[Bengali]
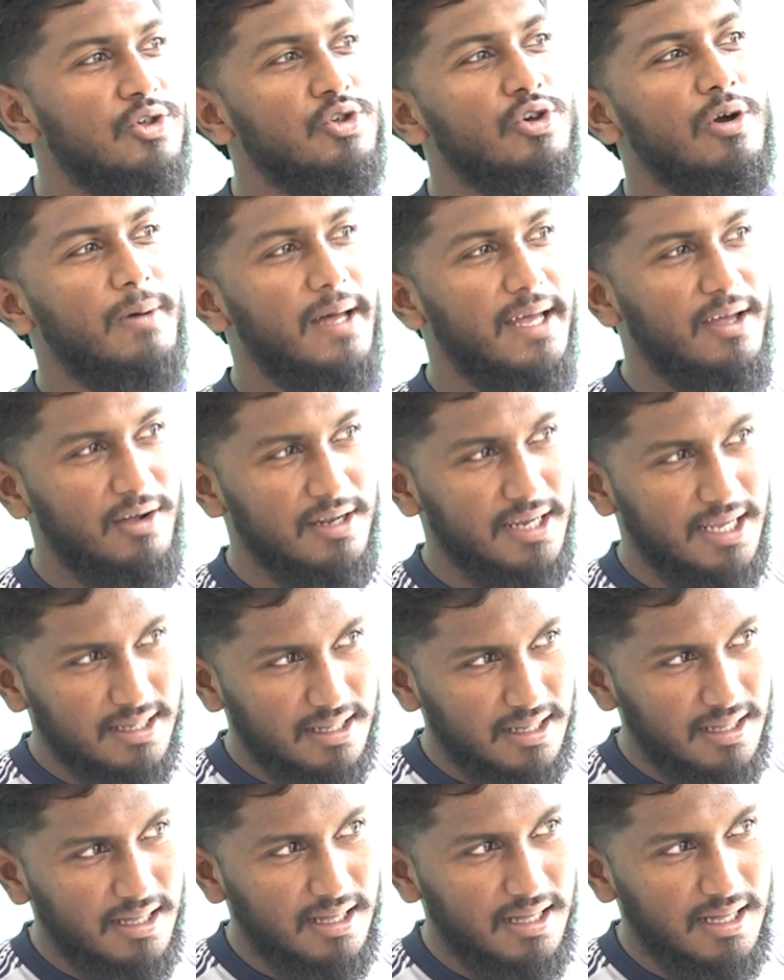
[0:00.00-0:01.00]
সবাই অনেক
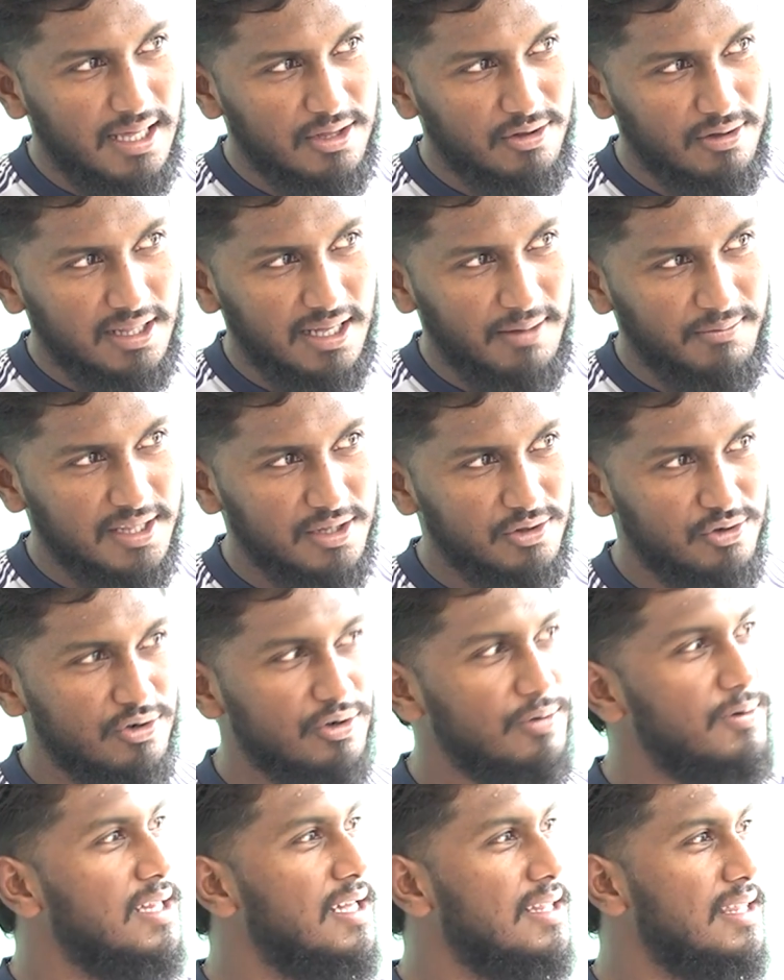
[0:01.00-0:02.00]
আসলে আমাদের
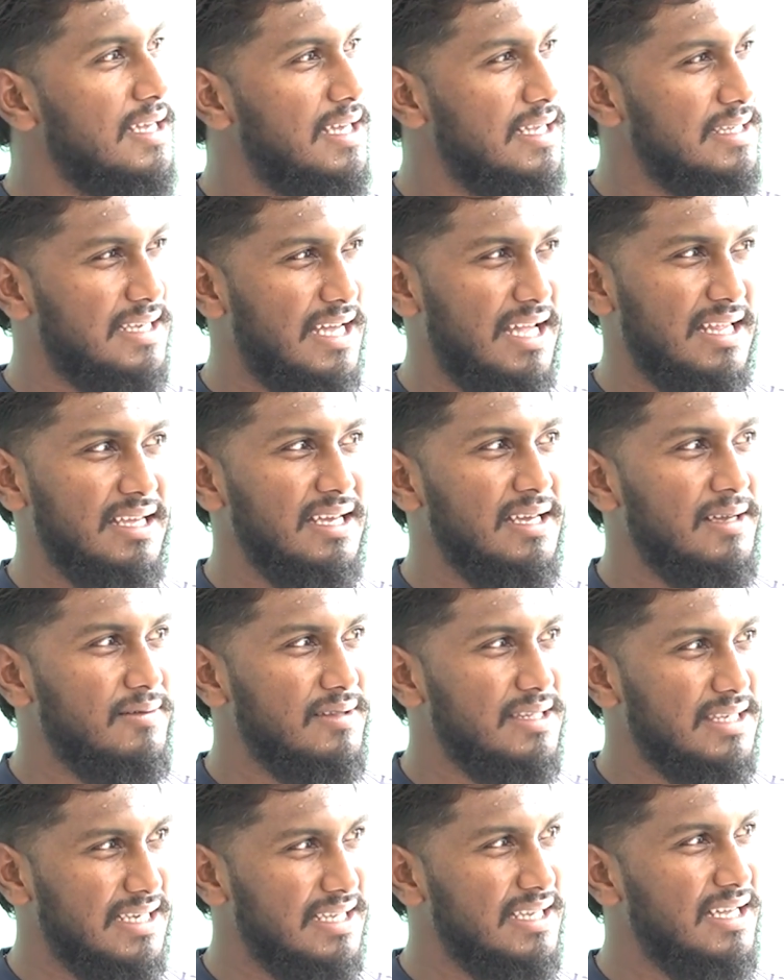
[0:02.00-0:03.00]
ছোটোবেলা থেকে জানে
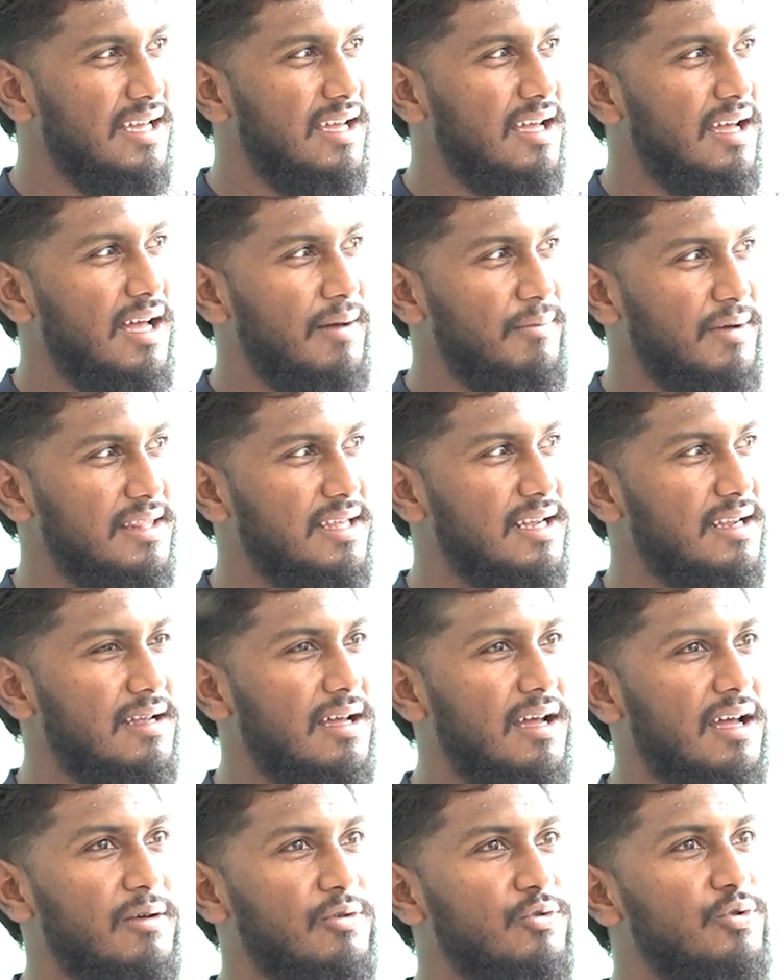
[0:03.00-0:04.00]
চিনে আমাদের
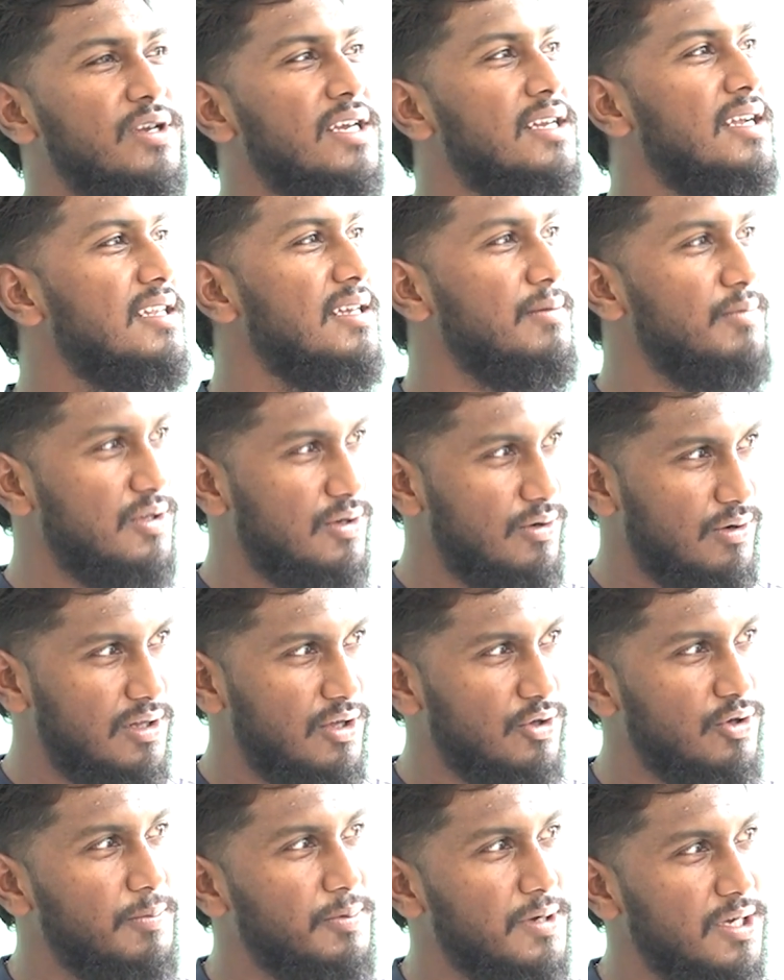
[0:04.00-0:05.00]
খুঁটিনাটি বিষয়গুলো
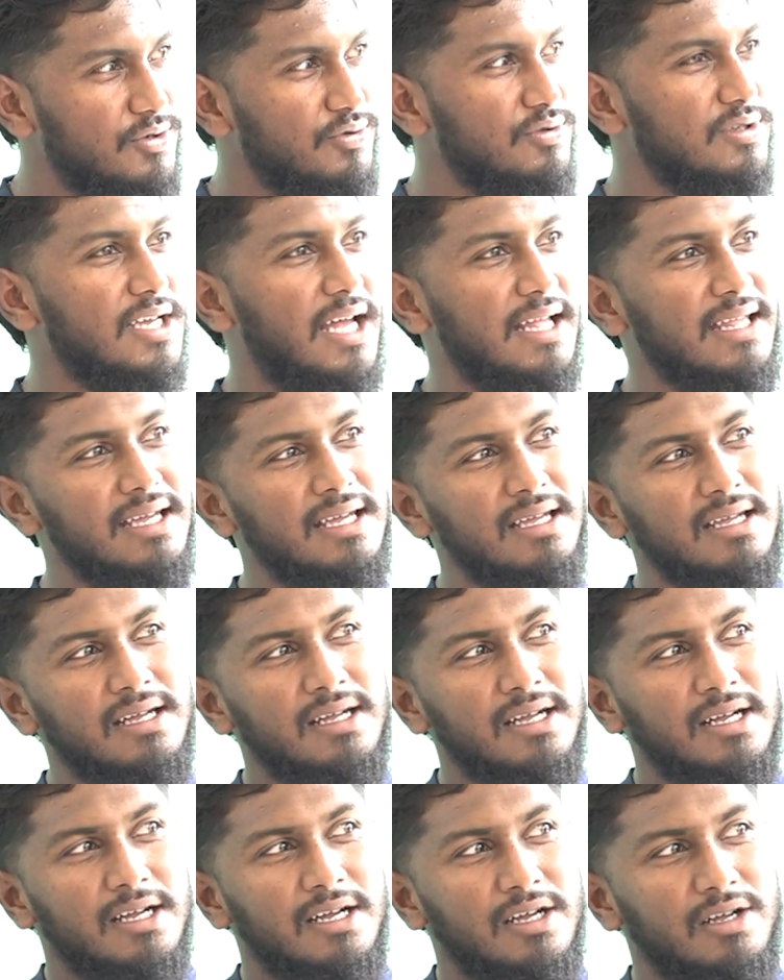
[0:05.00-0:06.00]
সব কিছু জানে
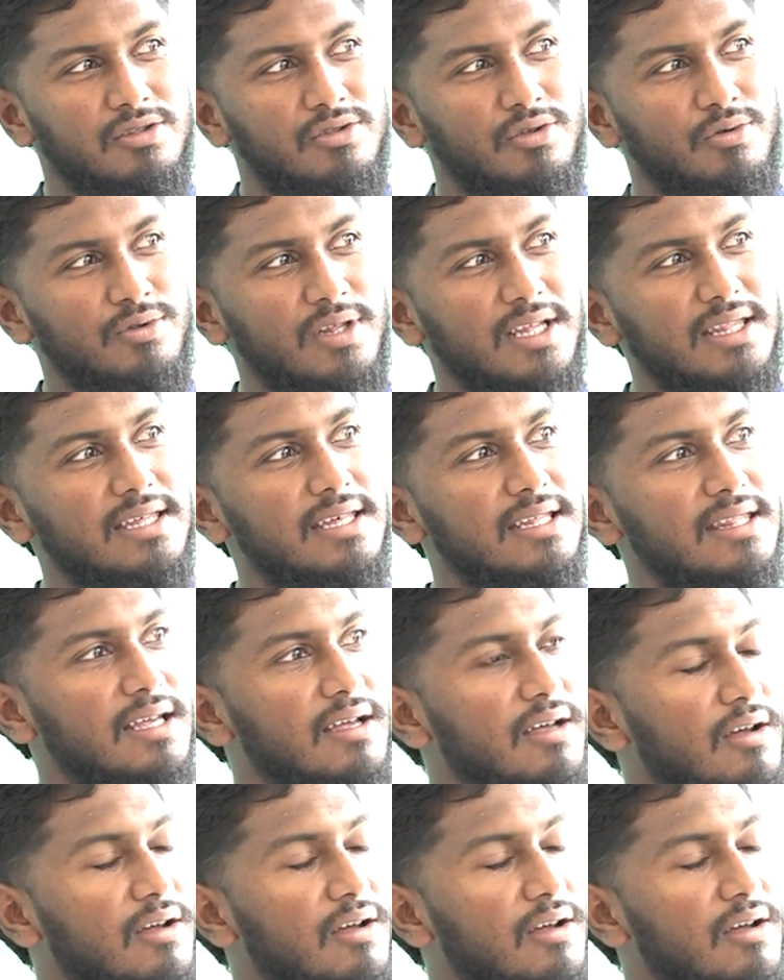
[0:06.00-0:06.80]
তো ওনাদের সাথে